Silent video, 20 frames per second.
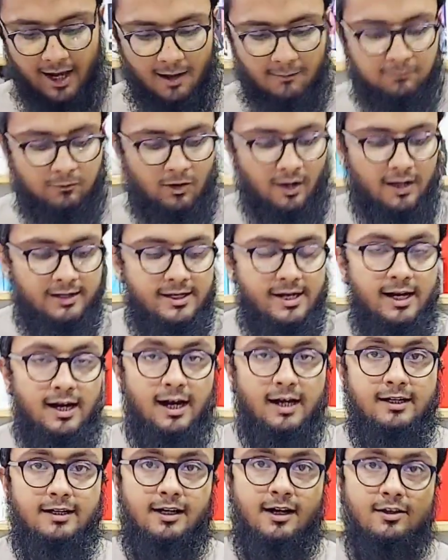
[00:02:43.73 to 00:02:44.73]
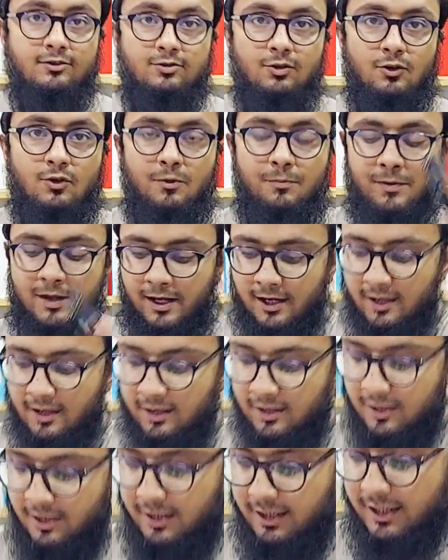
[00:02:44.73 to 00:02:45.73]
ये आपको आ जाएगा अठारह सौ रुपये
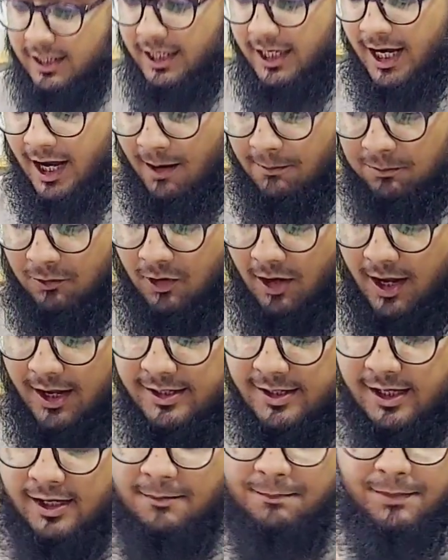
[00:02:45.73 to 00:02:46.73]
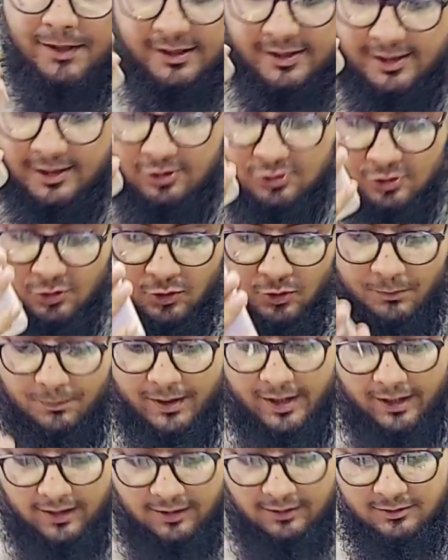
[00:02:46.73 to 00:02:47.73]
का ये आपको आ जाएगा पच्चीस सौ
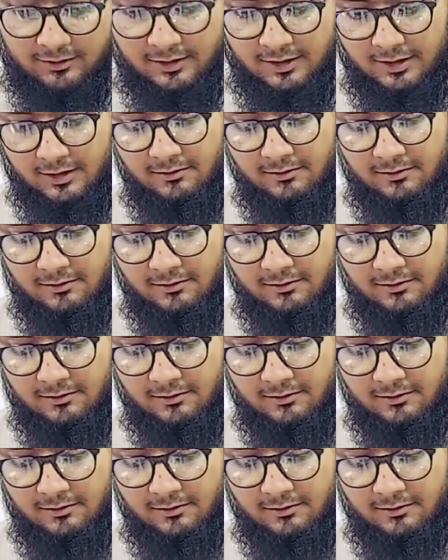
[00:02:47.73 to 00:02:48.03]
रुपये का